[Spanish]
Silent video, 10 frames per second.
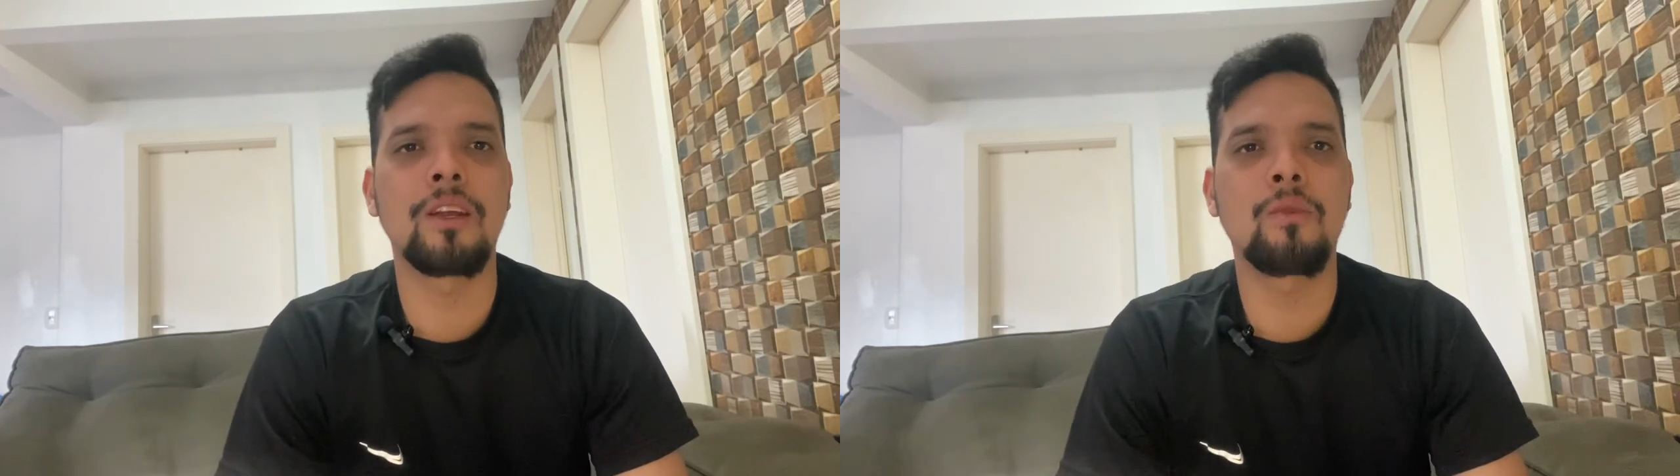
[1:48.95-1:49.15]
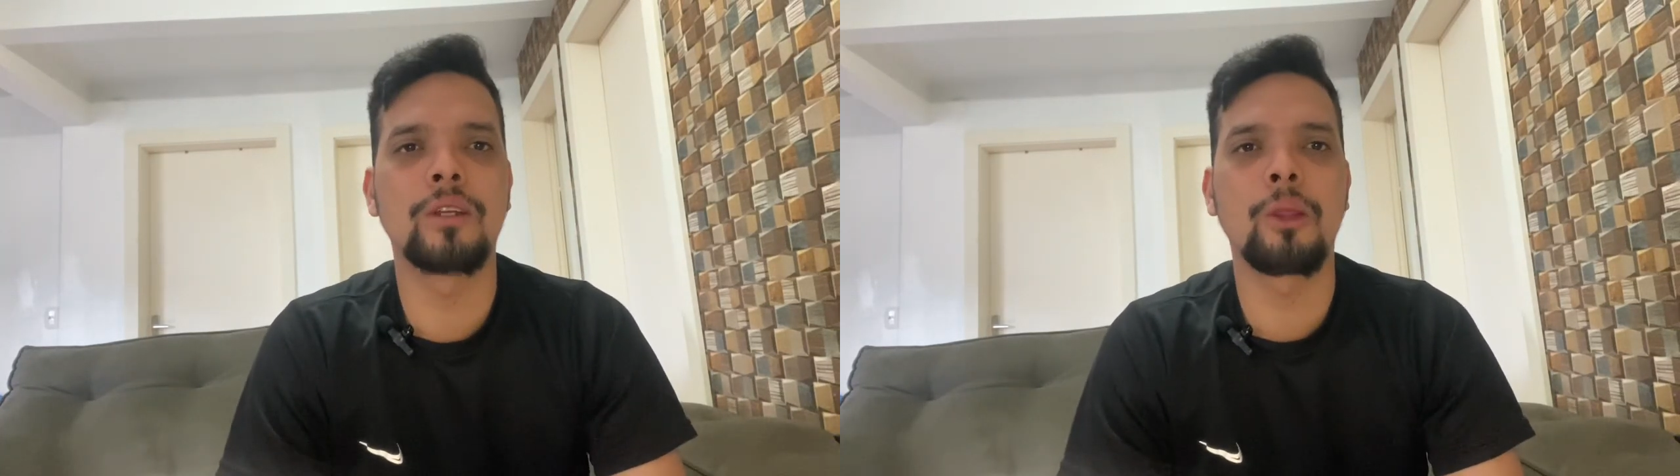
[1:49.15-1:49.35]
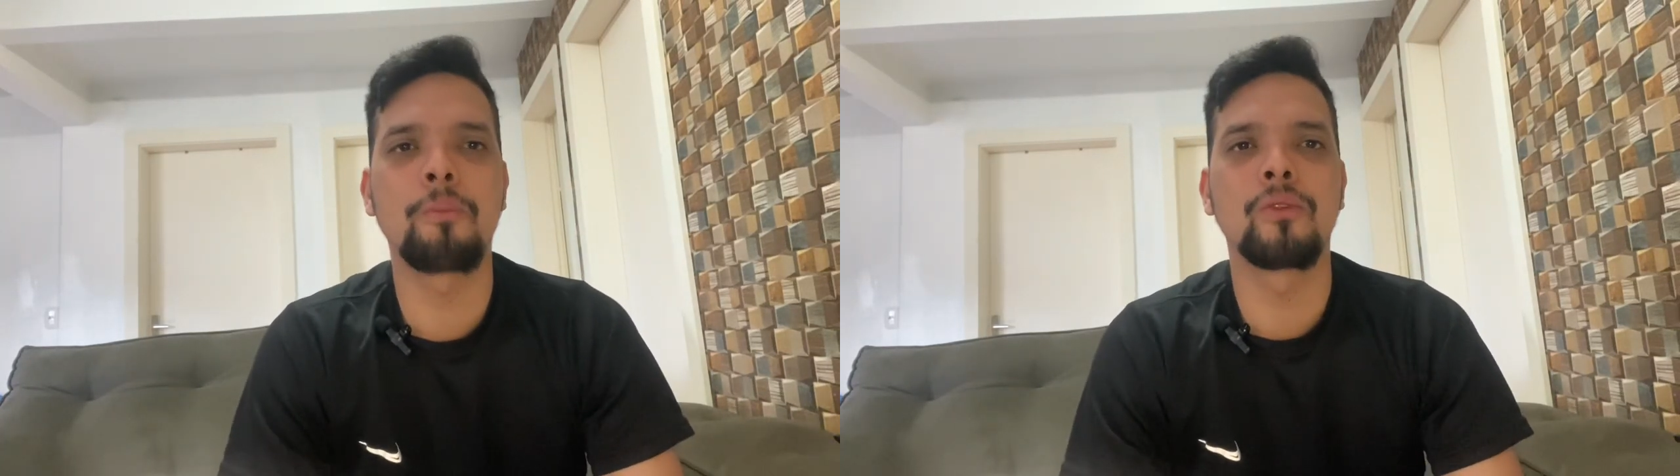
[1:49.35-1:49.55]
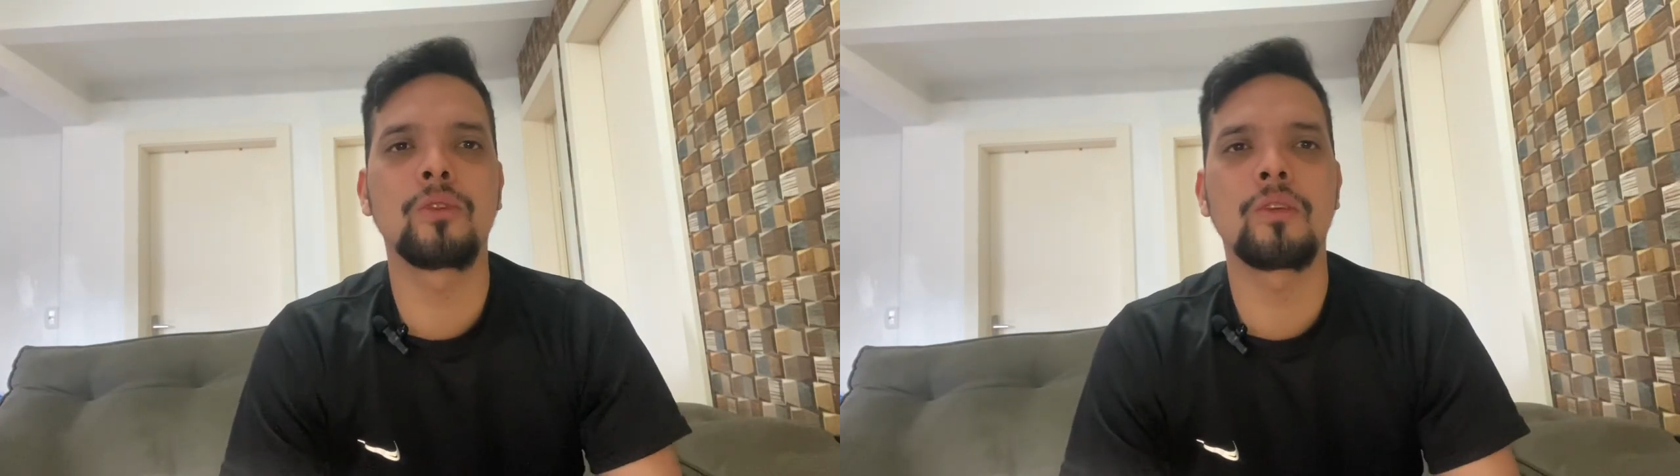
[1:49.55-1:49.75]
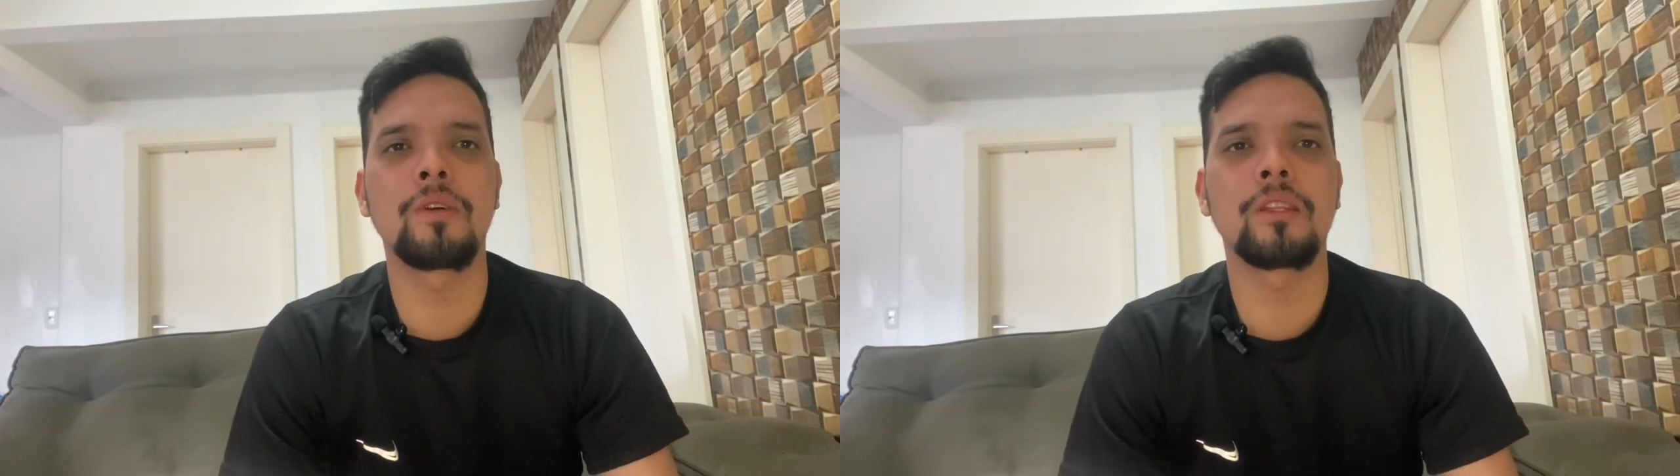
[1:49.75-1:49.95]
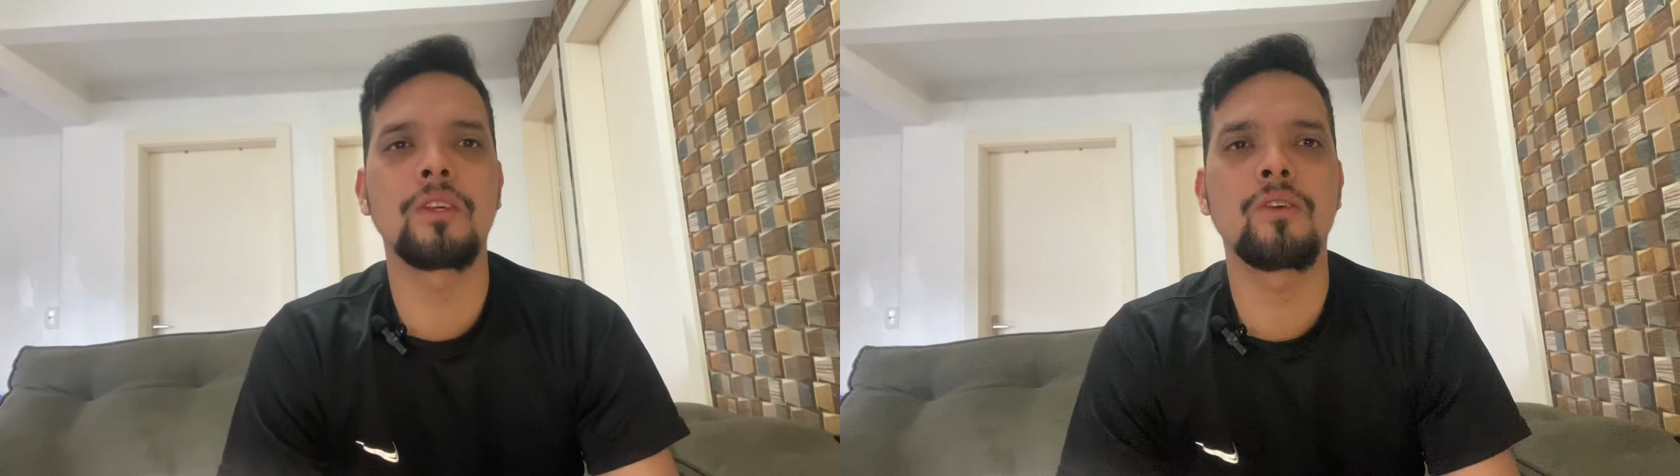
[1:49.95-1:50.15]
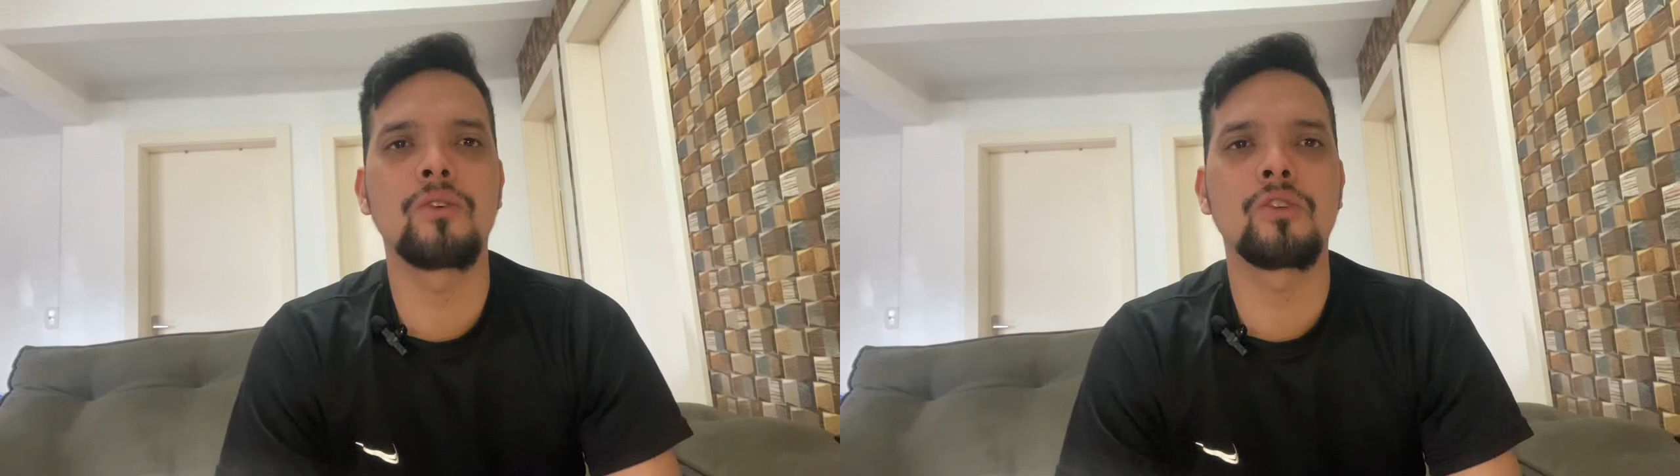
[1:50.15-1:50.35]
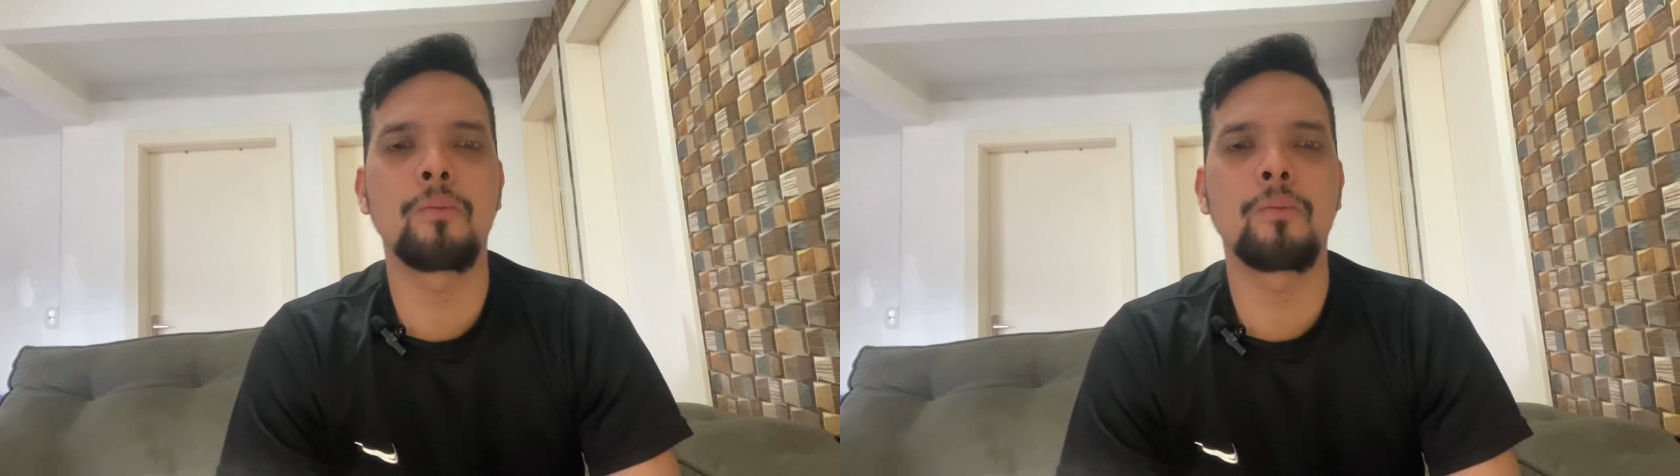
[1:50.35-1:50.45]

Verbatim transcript: 4.98,